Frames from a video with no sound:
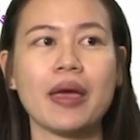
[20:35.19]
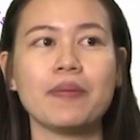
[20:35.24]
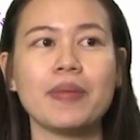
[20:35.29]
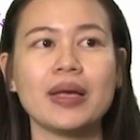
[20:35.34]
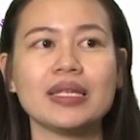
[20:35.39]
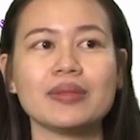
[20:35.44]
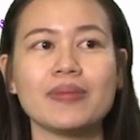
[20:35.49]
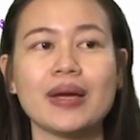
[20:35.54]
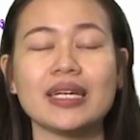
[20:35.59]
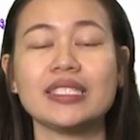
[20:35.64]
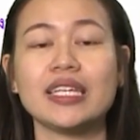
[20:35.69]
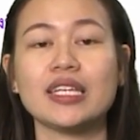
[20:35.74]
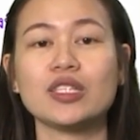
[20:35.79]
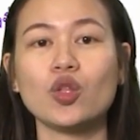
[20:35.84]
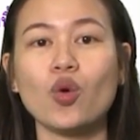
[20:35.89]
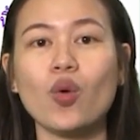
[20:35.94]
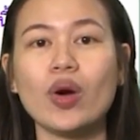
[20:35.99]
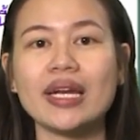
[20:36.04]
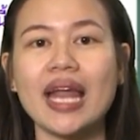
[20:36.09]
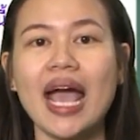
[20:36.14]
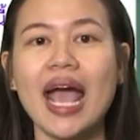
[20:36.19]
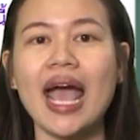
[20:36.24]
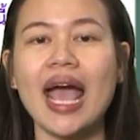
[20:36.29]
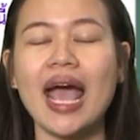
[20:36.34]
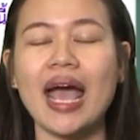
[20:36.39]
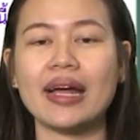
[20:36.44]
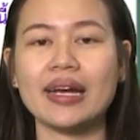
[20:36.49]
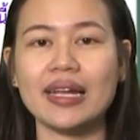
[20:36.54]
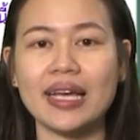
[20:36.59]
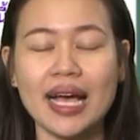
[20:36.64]
เป็นสมาชิกตัวหน้า
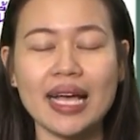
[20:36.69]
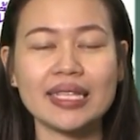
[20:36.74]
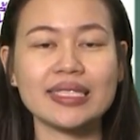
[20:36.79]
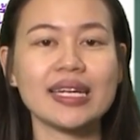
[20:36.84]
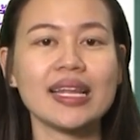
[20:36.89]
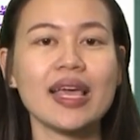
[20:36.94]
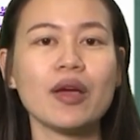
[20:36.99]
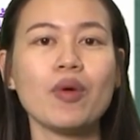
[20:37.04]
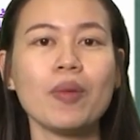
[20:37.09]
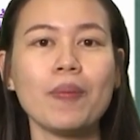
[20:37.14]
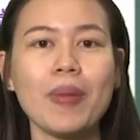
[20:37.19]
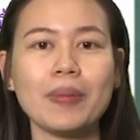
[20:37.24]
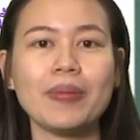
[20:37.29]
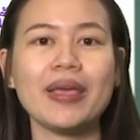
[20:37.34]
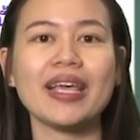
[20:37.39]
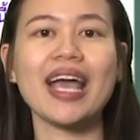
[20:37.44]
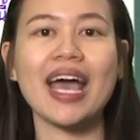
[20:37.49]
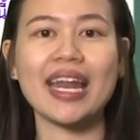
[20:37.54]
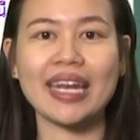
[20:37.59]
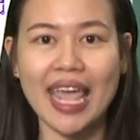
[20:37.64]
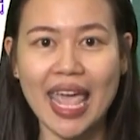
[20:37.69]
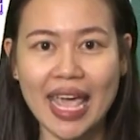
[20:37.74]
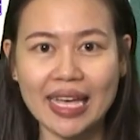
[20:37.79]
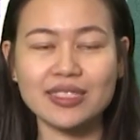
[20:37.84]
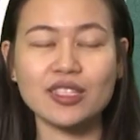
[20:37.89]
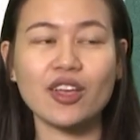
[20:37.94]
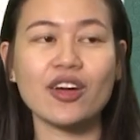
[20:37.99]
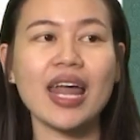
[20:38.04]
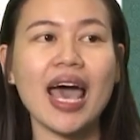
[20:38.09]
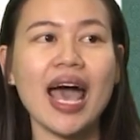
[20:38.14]
หรืออาจจะเรียกว่าเป็นพิกัด x
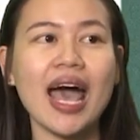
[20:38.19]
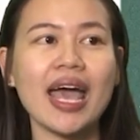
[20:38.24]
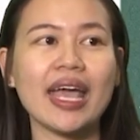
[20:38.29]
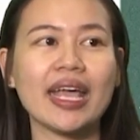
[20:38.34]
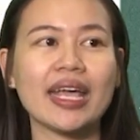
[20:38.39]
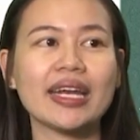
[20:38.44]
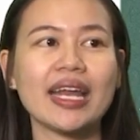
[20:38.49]
ก็ได้